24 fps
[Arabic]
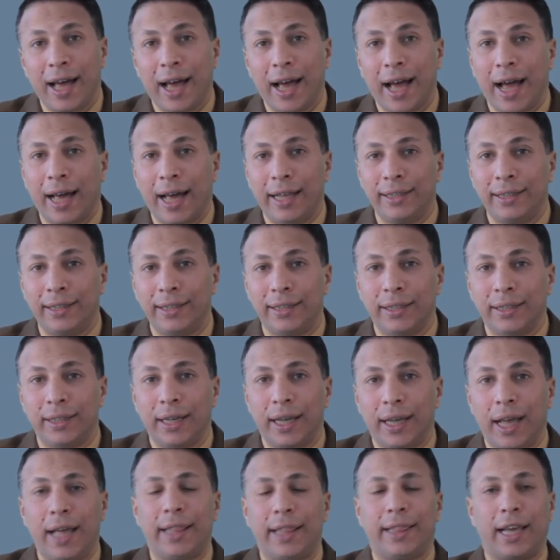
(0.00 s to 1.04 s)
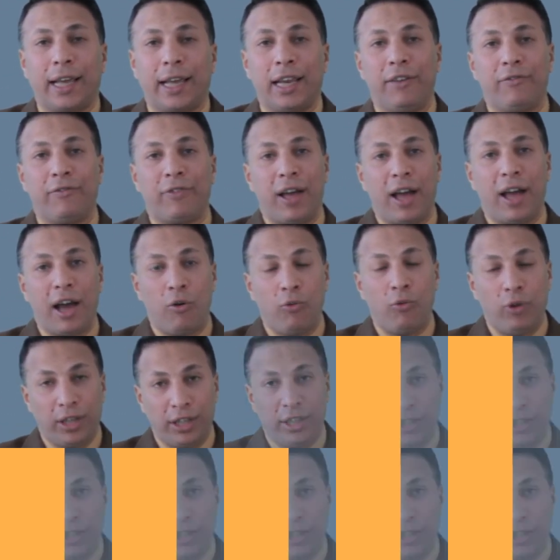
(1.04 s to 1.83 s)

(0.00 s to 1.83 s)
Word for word: عن التكلفة أو وحدة